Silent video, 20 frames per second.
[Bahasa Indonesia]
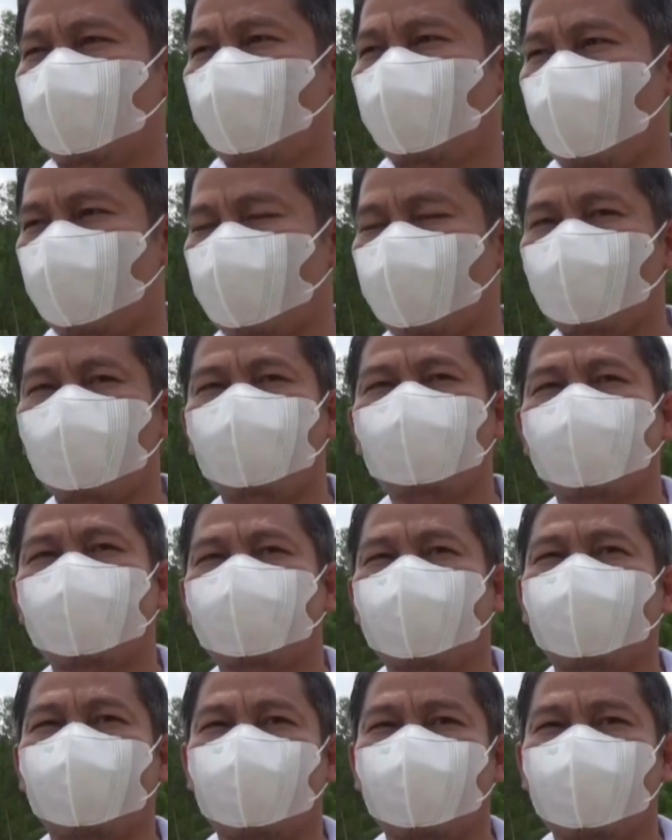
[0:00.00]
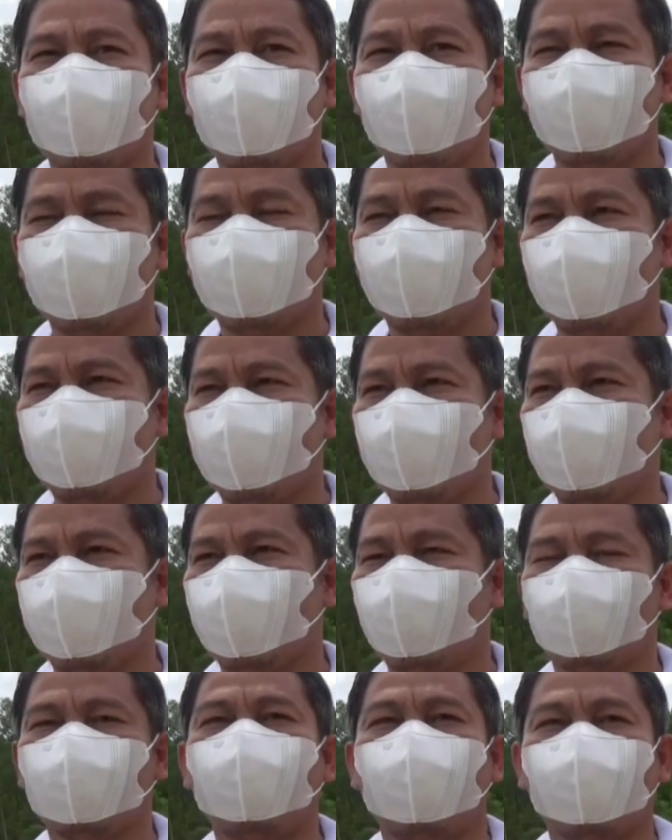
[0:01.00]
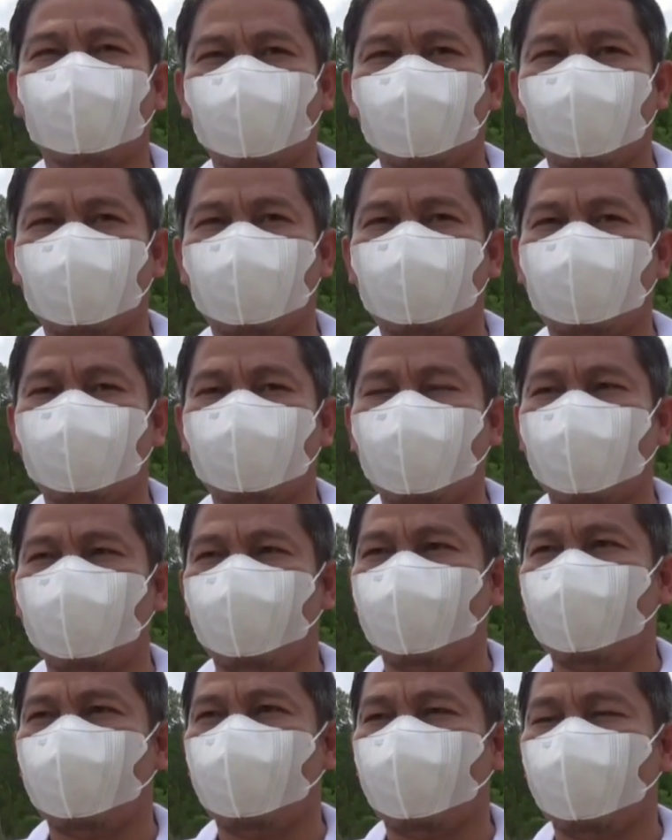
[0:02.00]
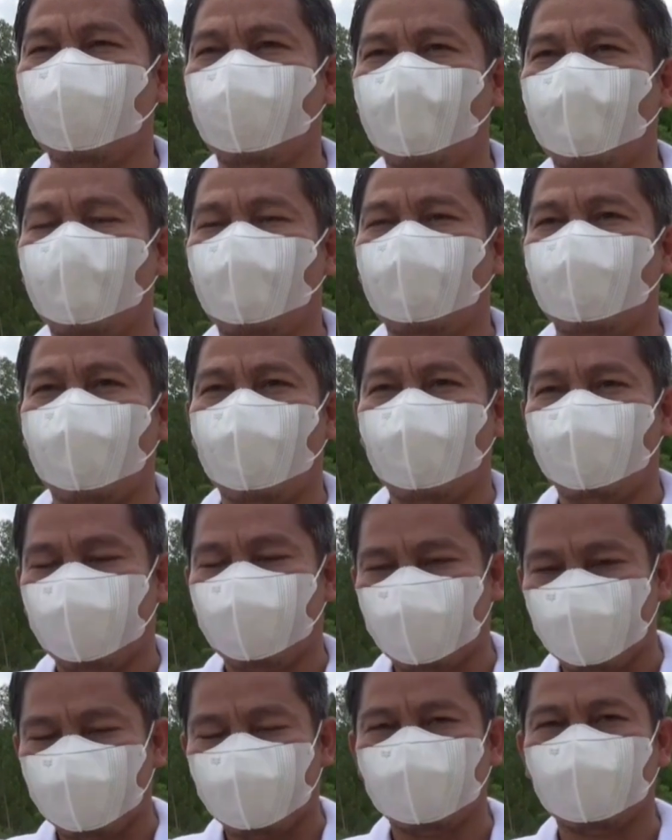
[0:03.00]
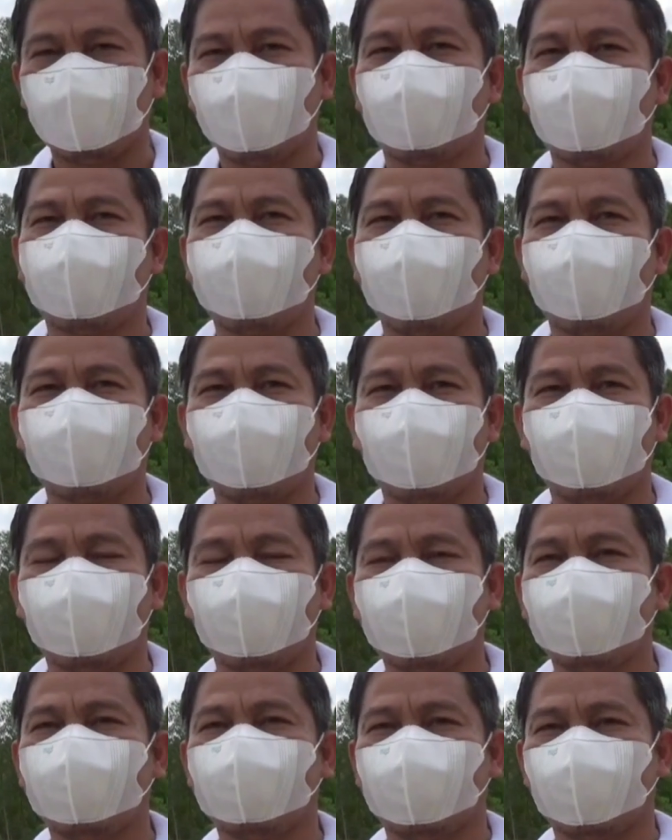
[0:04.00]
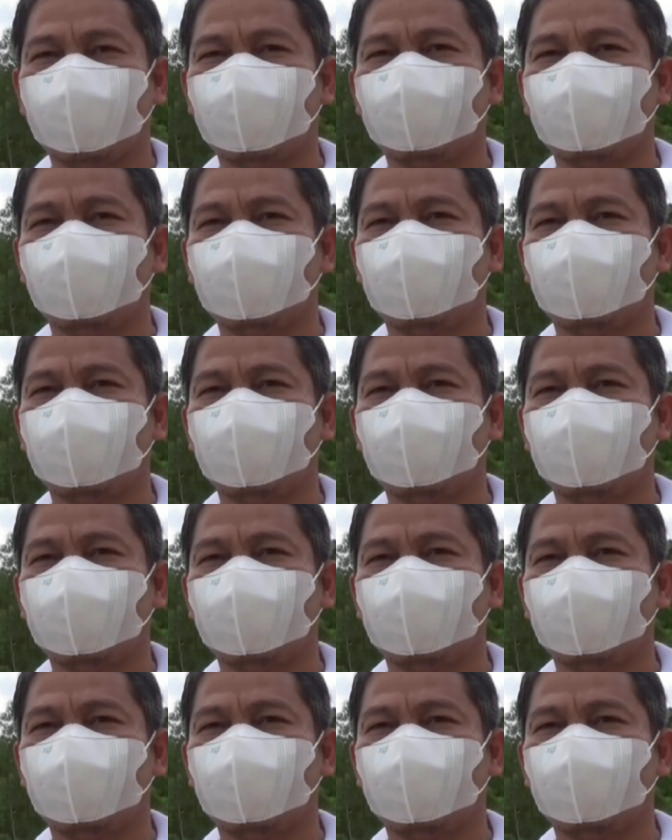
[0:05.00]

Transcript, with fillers: ada komitmen lah dari kontraktor bahwa dalam kegiatan di situ